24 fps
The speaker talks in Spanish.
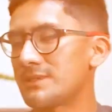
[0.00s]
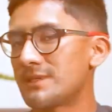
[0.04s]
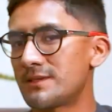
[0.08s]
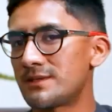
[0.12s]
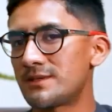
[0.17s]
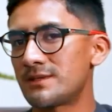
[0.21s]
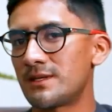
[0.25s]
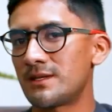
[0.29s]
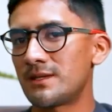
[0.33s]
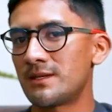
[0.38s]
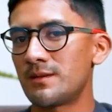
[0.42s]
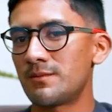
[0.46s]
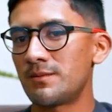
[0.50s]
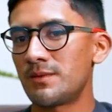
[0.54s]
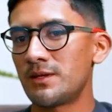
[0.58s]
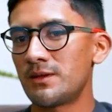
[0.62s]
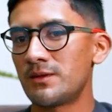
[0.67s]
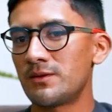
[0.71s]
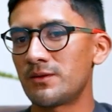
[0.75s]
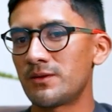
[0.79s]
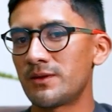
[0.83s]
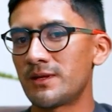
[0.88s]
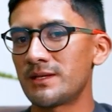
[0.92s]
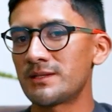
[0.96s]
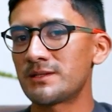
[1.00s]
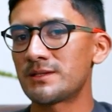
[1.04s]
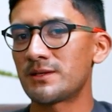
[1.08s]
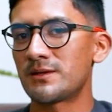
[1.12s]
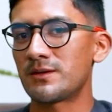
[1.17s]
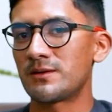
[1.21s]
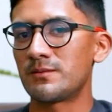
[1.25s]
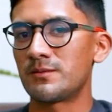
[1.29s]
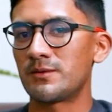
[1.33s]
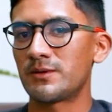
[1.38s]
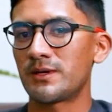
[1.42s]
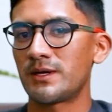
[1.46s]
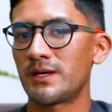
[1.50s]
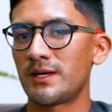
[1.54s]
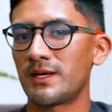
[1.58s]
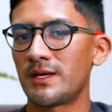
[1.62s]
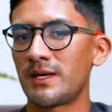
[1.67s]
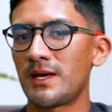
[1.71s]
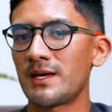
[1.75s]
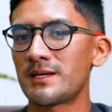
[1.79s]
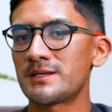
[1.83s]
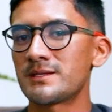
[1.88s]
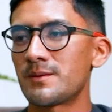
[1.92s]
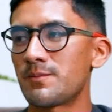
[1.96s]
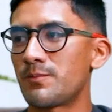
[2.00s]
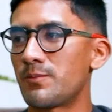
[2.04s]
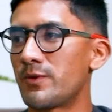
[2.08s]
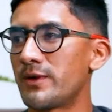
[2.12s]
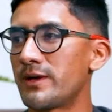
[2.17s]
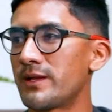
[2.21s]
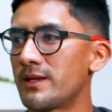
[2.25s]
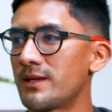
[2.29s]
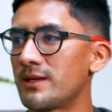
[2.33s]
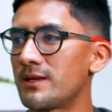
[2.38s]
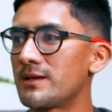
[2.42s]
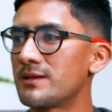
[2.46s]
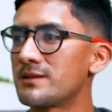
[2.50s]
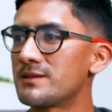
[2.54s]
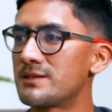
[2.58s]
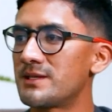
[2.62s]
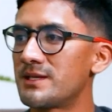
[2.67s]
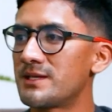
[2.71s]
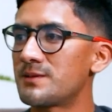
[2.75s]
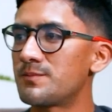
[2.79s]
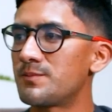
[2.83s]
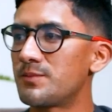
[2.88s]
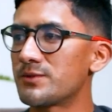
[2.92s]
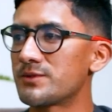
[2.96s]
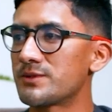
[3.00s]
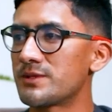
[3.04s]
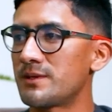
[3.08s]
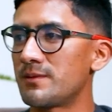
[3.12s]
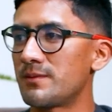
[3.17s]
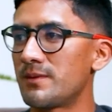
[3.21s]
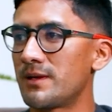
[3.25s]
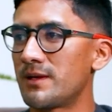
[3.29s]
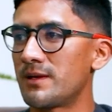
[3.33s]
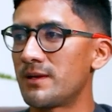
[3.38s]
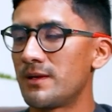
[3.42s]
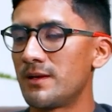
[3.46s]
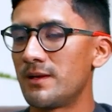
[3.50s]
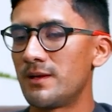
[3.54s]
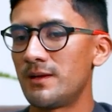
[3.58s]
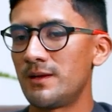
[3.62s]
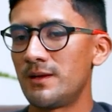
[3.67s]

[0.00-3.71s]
ese sentimiento nace como que ya se puede, sí es posible.